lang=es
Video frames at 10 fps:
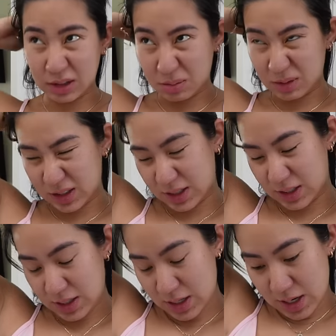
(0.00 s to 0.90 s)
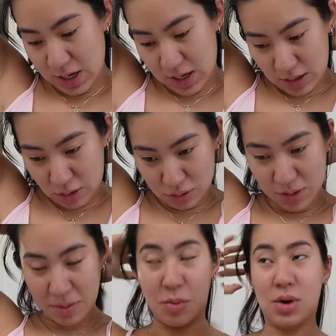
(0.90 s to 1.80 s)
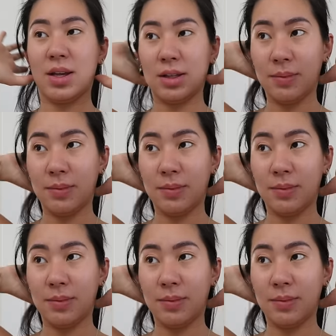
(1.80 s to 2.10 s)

Como que no se me molesta.